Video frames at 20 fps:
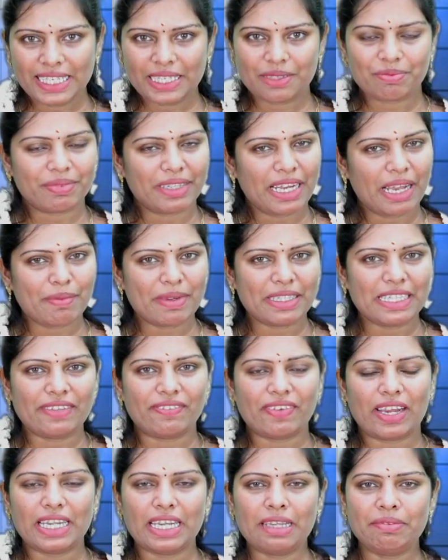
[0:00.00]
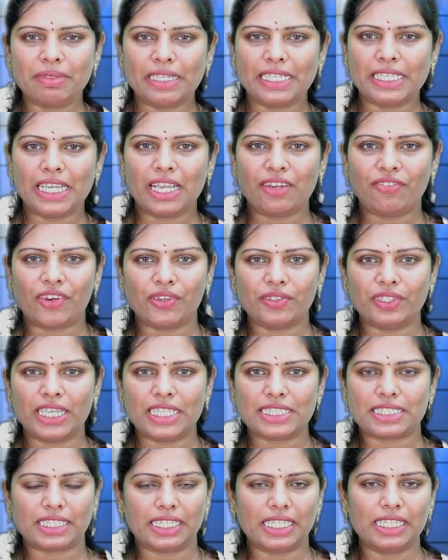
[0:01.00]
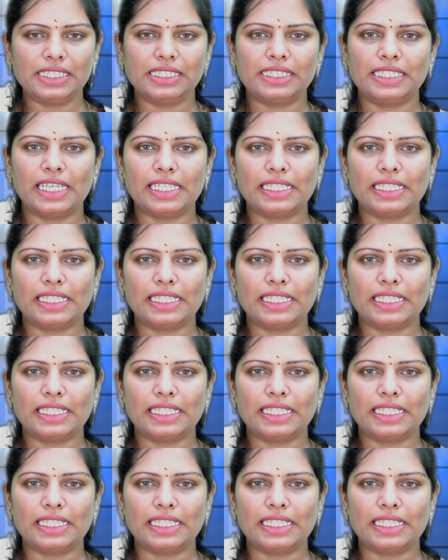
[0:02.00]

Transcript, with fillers: வணக்கம் நமது வனம் இந்தியா ஃபவுண்டேஷனில்